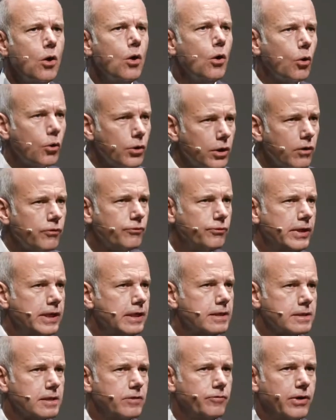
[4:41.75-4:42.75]
Und auch
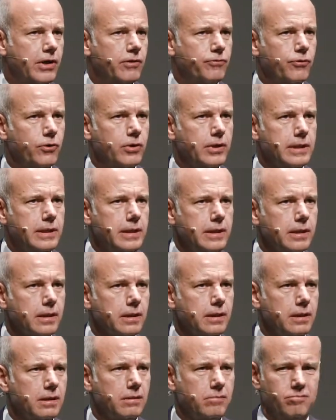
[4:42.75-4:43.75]
Fliegen sind wertvolle
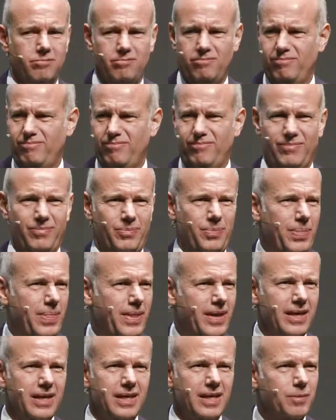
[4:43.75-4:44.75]
Tiere.
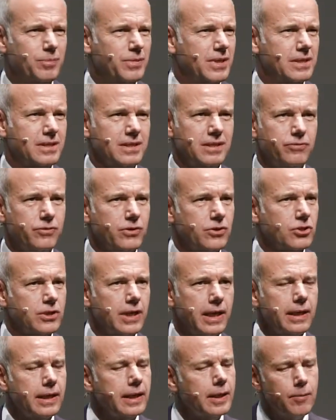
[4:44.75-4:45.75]
Ich habe das nicht
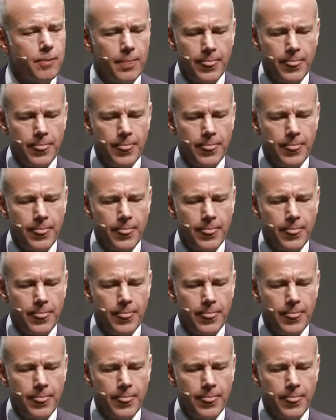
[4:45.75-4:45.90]
verstanden.